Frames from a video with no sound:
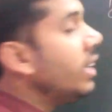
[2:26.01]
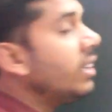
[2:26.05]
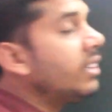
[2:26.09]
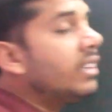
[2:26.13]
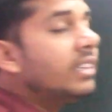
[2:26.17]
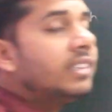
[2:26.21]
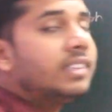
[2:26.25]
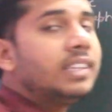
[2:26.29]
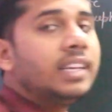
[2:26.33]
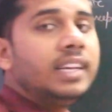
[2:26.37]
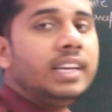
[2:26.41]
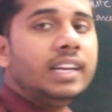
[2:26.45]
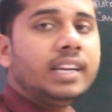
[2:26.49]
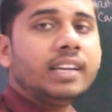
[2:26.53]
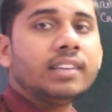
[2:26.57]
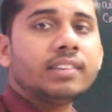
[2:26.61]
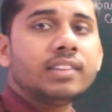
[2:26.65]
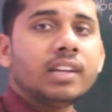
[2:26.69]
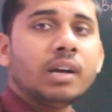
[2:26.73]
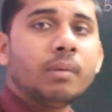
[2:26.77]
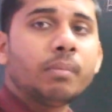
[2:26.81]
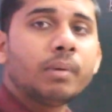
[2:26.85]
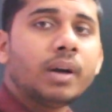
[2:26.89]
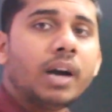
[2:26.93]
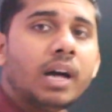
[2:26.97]
किस किस तरीके
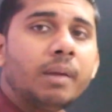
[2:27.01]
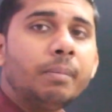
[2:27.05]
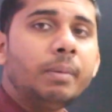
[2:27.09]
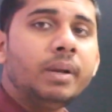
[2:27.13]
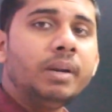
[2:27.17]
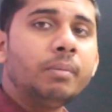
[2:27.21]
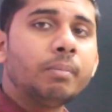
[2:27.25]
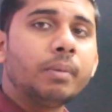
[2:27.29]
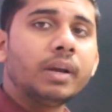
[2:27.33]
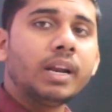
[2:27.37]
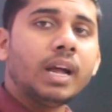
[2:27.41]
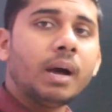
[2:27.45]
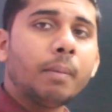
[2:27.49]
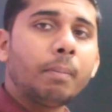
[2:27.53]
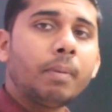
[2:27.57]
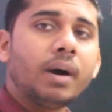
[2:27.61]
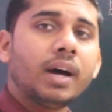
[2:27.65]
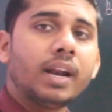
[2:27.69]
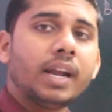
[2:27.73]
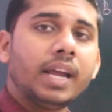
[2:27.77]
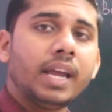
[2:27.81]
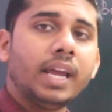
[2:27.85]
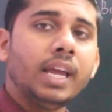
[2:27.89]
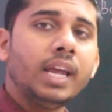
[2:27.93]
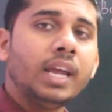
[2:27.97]
से हम कार्बिन बना
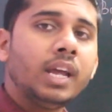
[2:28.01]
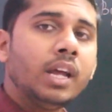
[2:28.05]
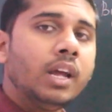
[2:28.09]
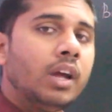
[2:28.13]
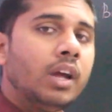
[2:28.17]
पा रहे